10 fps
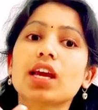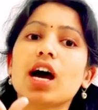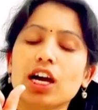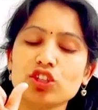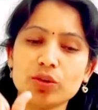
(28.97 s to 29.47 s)

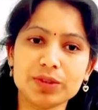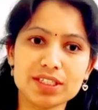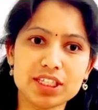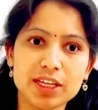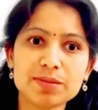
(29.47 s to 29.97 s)
ఆ చాప్టర్స్
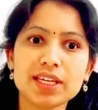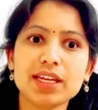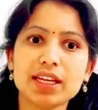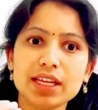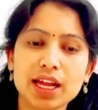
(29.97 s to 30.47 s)
నేమ్స్
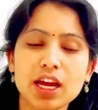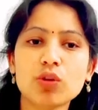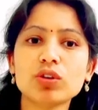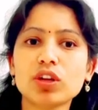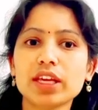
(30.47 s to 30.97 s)
ఏంటి ఎలా
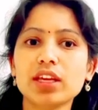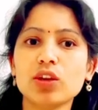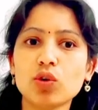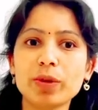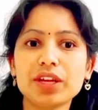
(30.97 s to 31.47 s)
ఉంటాయి
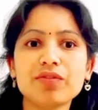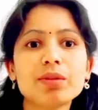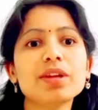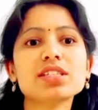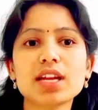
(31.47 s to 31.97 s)
లోపల
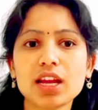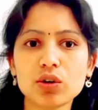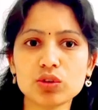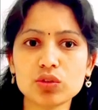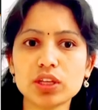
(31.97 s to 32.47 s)
ఇన్ఫర్మేషన్ ఎలా
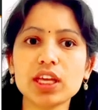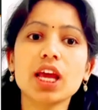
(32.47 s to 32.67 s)
ఉంటుంది